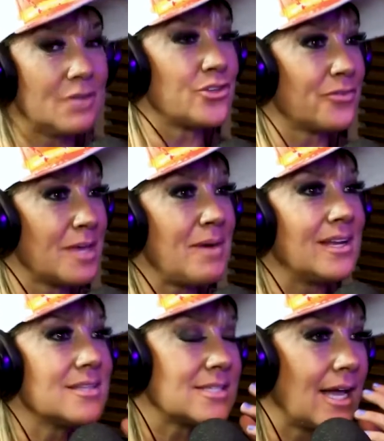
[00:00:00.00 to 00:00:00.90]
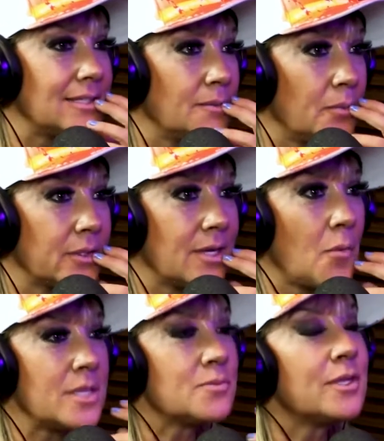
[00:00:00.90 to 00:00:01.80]
Eu já fiquei balançada, porque
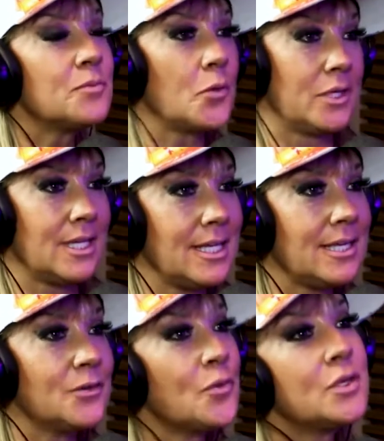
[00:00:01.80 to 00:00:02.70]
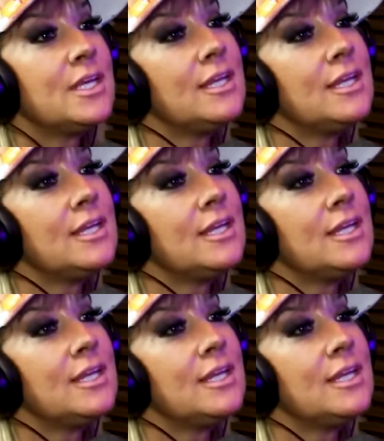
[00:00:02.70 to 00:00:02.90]
ao mesmo tempo que eu queria, eu não